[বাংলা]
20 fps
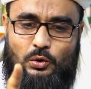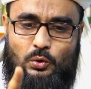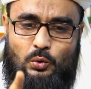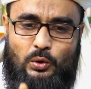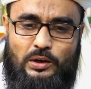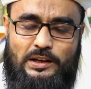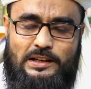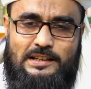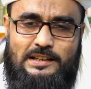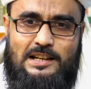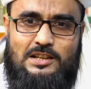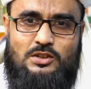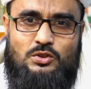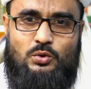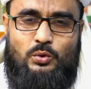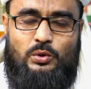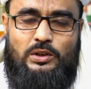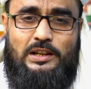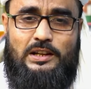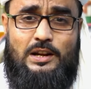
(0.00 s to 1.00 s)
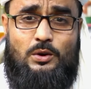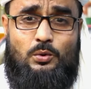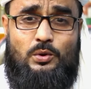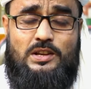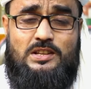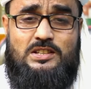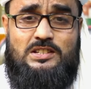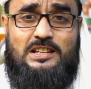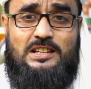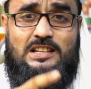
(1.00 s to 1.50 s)
রোগী তার শরীরে
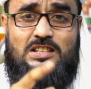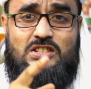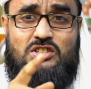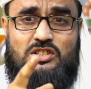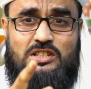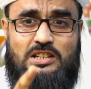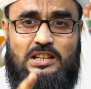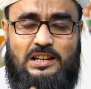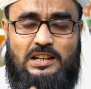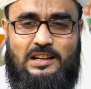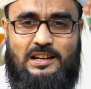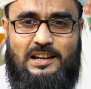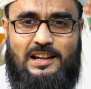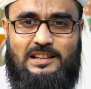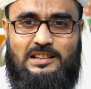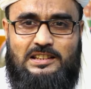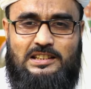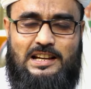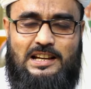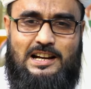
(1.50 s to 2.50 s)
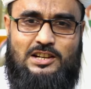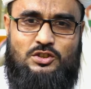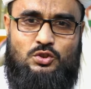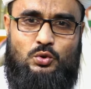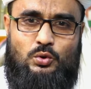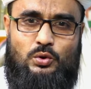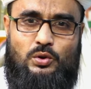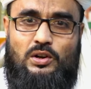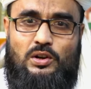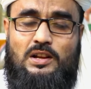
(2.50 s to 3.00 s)
রয়েছে জিন্নাতি
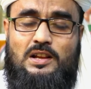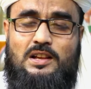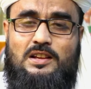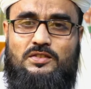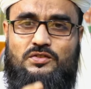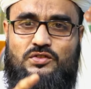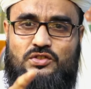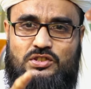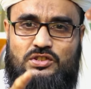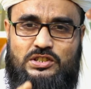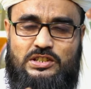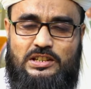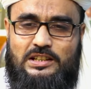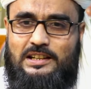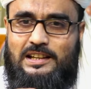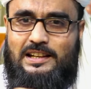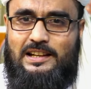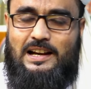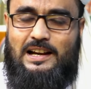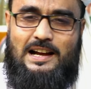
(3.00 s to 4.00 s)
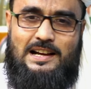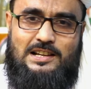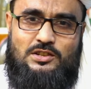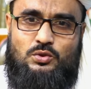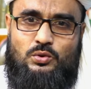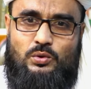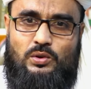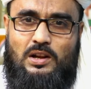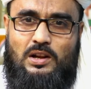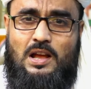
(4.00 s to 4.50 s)
আসর জিনের
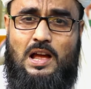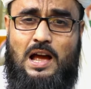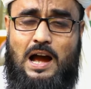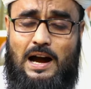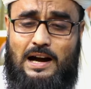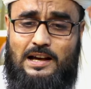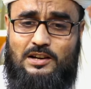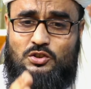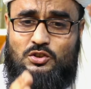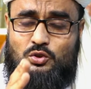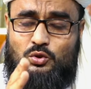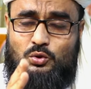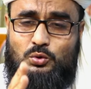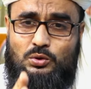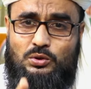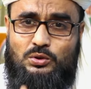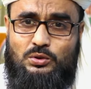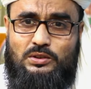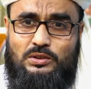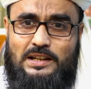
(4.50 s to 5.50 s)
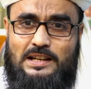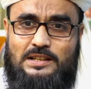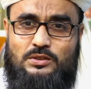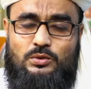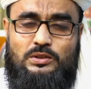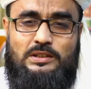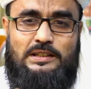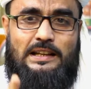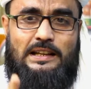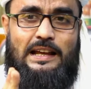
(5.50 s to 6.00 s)
আসর আর সুতোটা
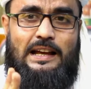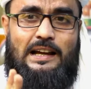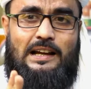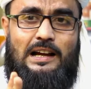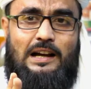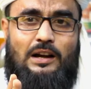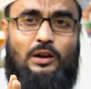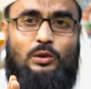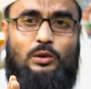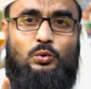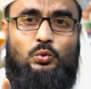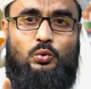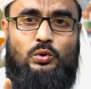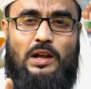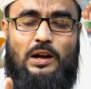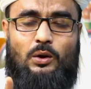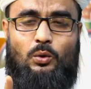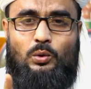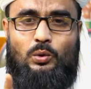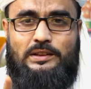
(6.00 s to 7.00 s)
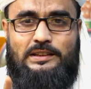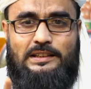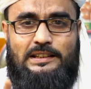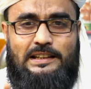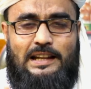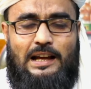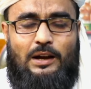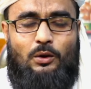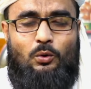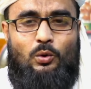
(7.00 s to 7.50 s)
যদি এক আঙ্গুল দুই আঙ্গুল
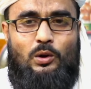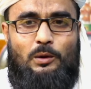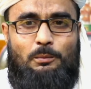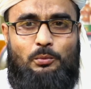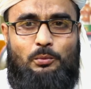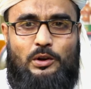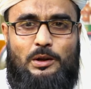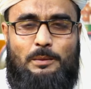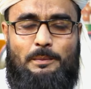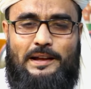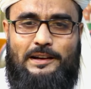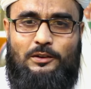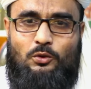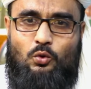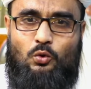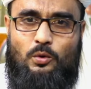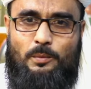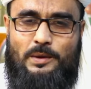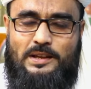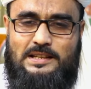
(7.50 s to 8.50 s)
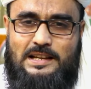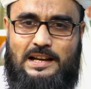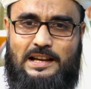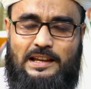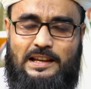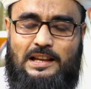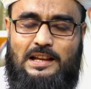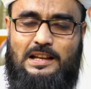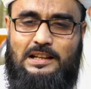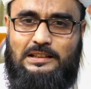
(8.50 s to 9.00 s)
তিন আঙ্গুল পরিমাণ কমে
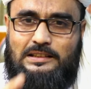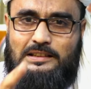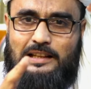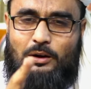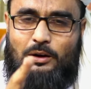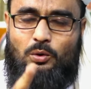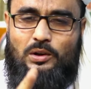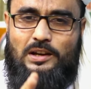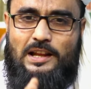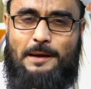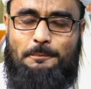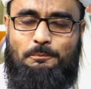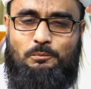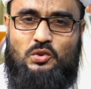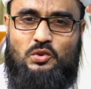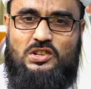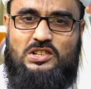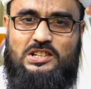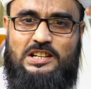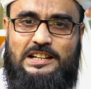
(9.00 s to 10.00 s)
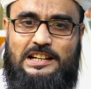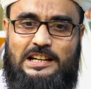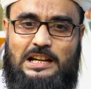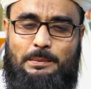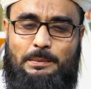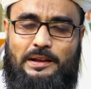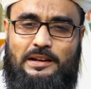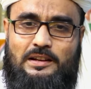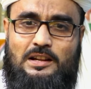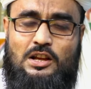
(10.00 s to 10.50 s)
যায় তাহলে আপনি জেনে
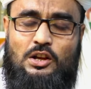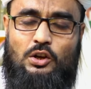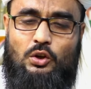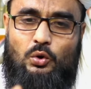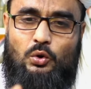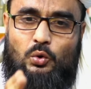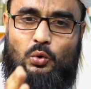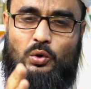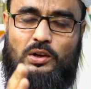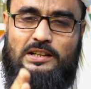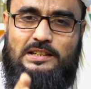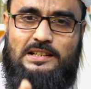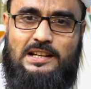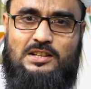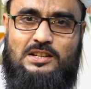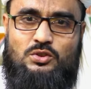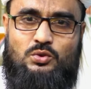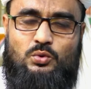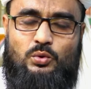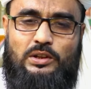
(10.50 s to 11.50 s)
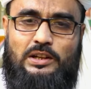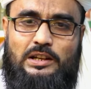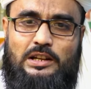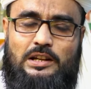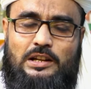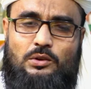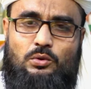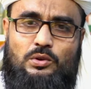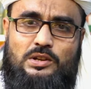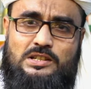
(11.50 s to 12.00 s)
নেবেন রোগীটার
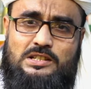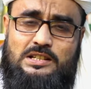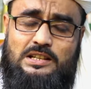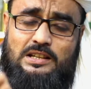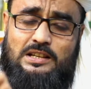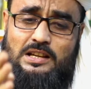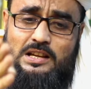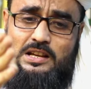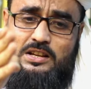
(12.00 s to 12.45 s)
শরীরে রয়েছে